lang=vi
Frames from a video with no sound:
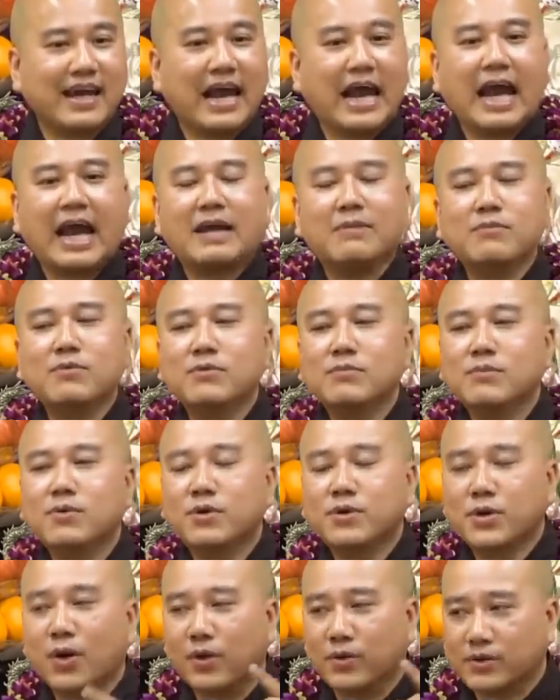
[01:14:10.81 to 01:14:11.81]
Ai muốn
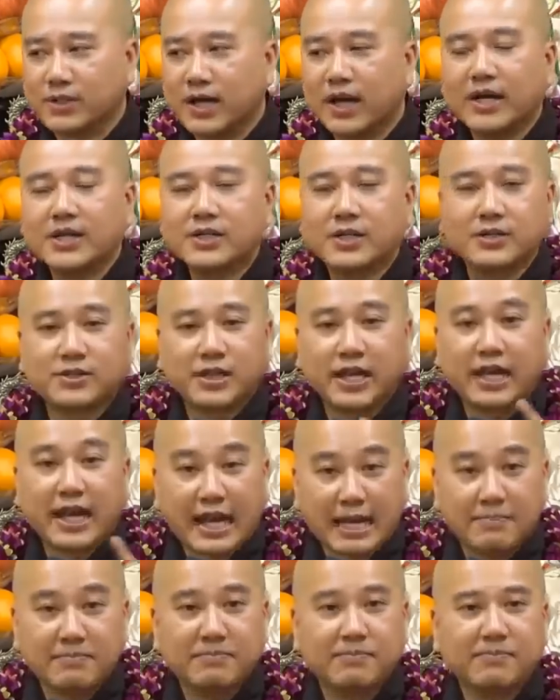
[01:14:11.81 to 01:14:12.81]
mua đồ chơi cho trẻ
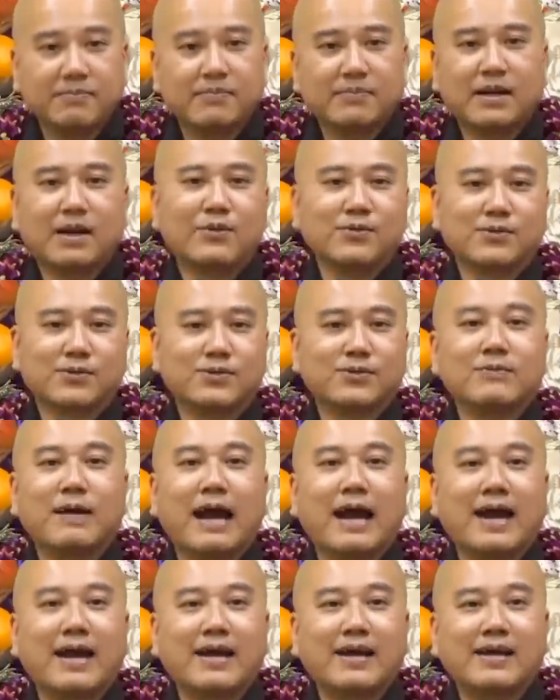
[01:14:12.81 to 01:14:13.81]
em, lầu số
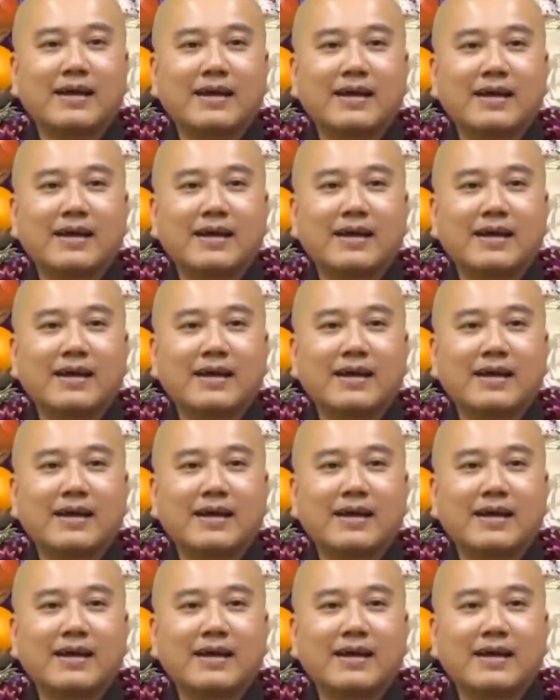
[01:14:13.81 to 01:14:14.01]
3.